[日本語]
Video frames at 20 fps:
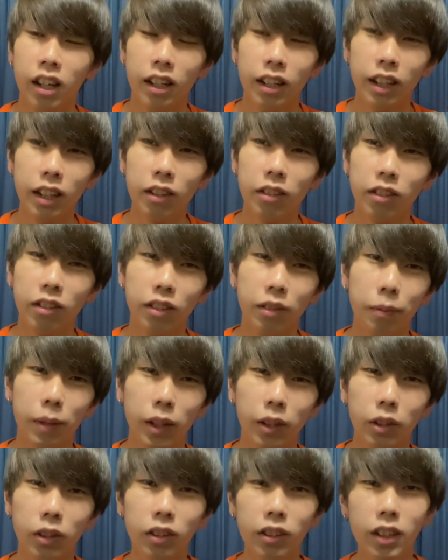なんていうんですよ、ま
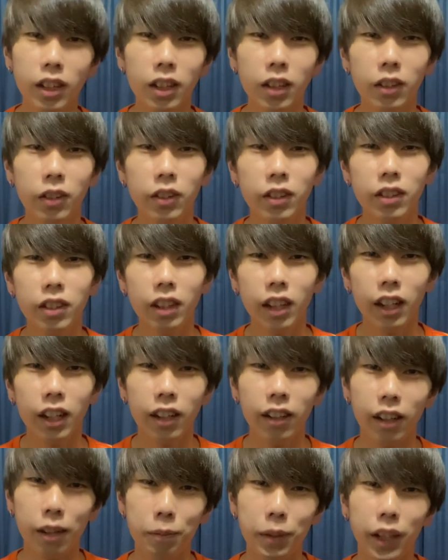あ同点に追いつかれ
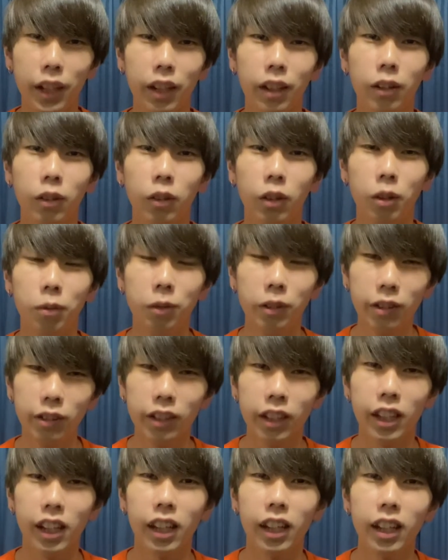るなみたいなことは思っ
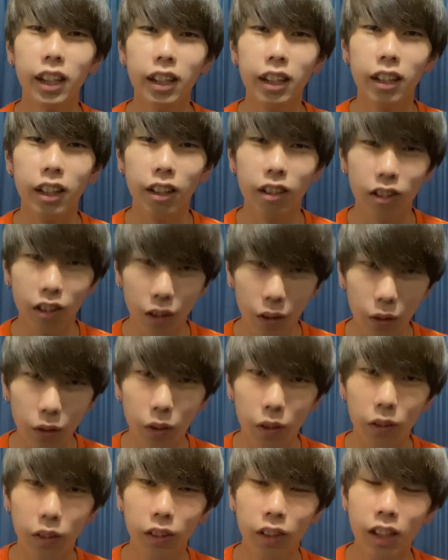ちゃいかないんですけ
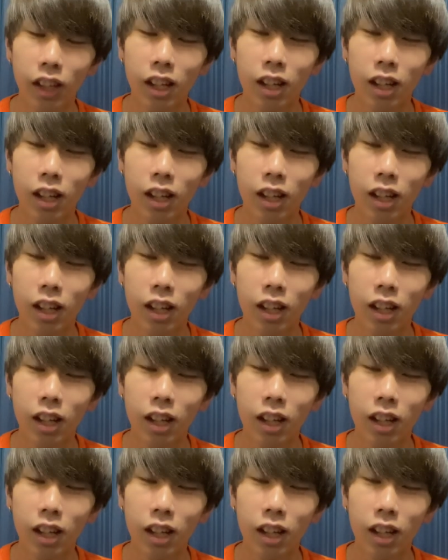ど、